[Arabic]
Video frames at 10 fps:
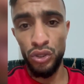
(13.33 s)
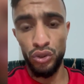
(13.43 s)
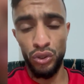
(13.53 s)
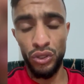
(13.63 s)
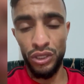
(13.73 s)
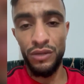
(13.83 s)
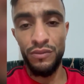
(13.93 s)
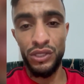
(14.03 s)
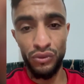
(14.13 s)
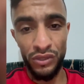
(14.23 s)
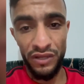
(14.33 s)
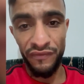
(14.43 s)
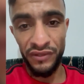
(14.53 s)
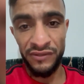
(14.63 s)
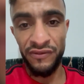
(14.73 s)
شكرا
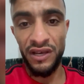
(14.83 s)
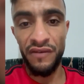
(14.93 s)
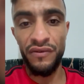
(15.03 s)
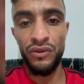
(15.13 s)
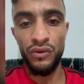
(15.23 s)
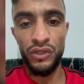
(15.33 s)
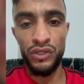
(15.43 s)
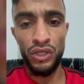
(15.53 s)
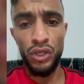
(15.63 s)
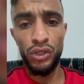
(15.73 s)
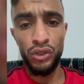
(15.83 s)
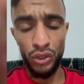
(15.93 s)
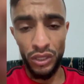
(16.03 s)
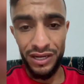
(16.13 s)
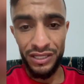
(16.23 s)
للمسؤولين في السفارة في تونس
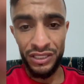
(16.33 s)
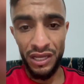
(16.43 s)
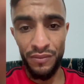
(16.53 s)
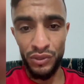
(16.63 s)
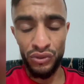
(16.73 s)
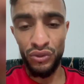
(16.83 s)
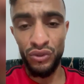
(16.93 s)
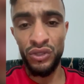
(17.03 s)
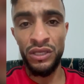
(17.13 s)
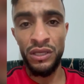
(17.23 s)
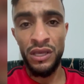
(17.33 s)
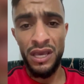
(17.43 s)
شكرا للشعب السعودي